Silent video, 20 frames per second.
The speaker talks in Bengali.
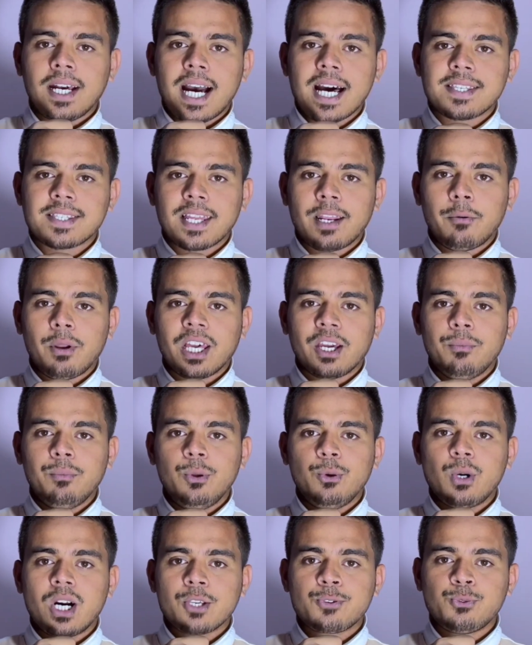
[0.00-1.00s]
আসসালামু আলাইকুম
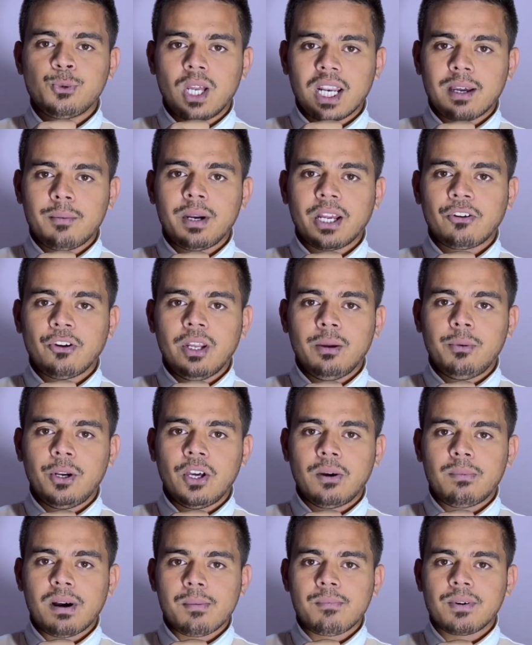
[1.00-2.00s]
ভিউয়ার্স ওয়েলকাম ব্যাক টু নিউ
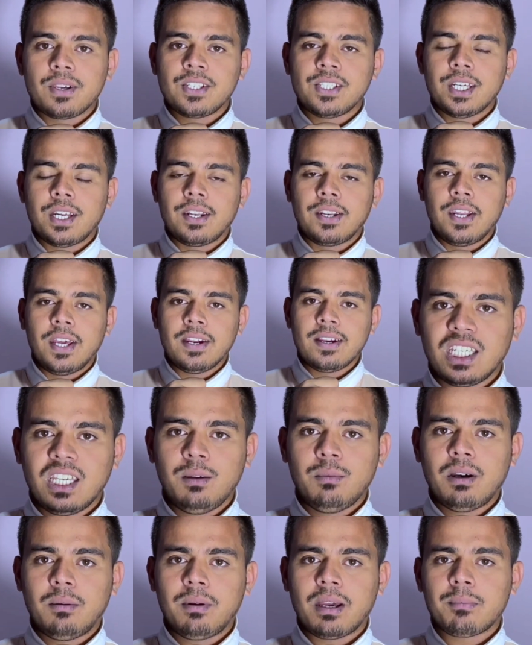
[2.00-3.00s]
ভিডিও পাবলিশিয়ান টেক
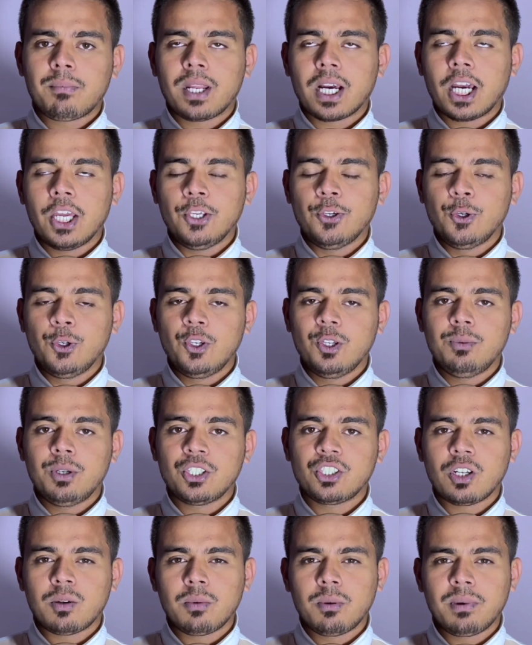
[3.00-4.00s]
কীভাবে আপনারা ইউটিউবে
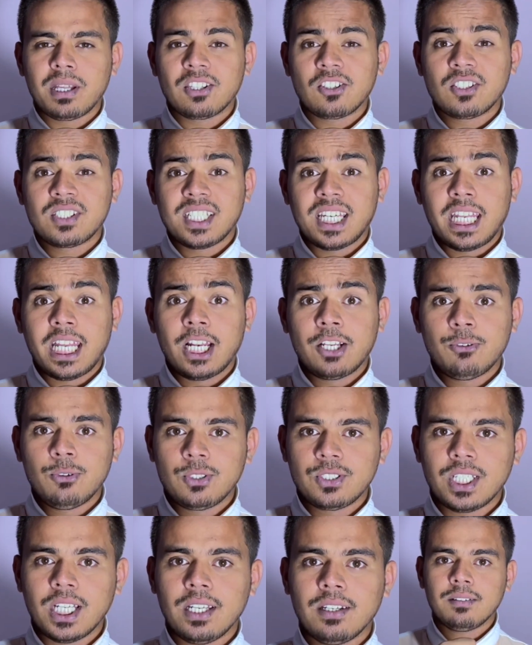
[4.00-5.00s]
সবেমাত্র চ্যানেল
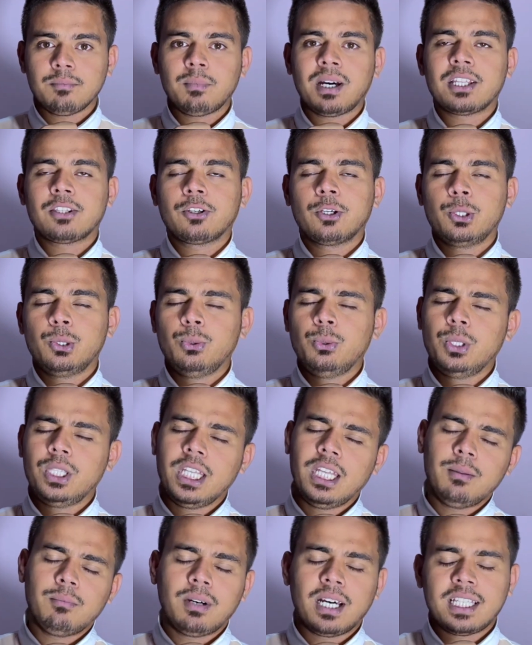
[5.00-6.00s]
খুলছেন মাত্র দুই
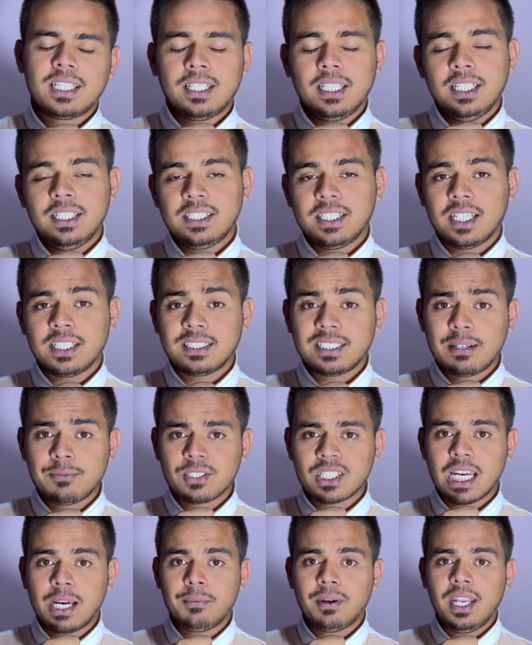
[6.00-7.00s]
তিন বা তিন চার
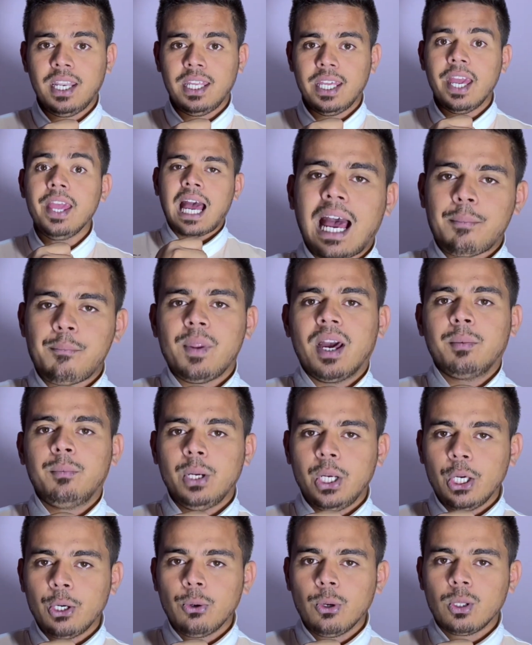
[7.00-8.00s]
সাবস্ক্রাইবার নিয়ে আপনার
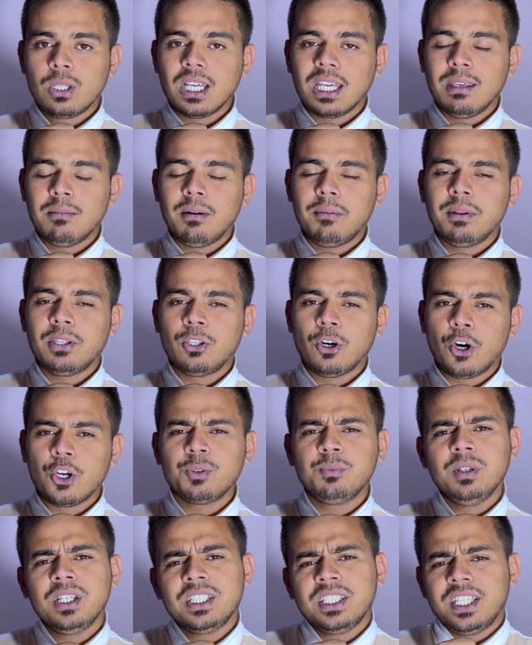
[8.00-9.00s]
ভিডিওগুলোতে কীভাবে দশ
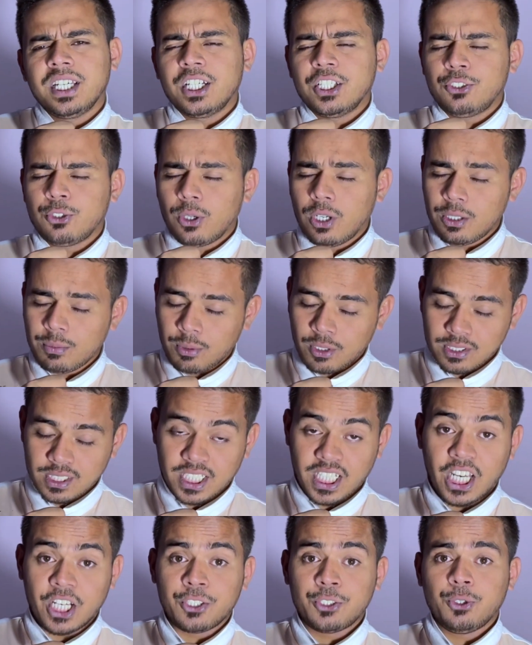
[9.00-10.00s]
বিশ থেকে চল্লিশ পঞ্চাশ
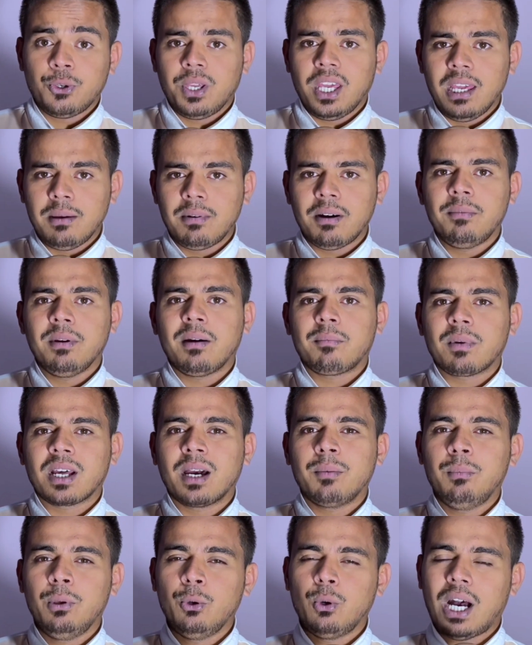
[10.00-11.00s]
একশো এভাবে
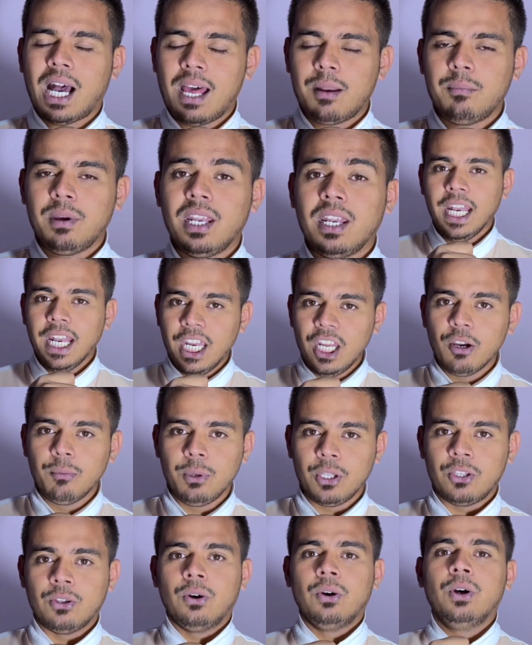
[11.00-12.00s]
আপনারা ভিউ আনবেন নিয়মিত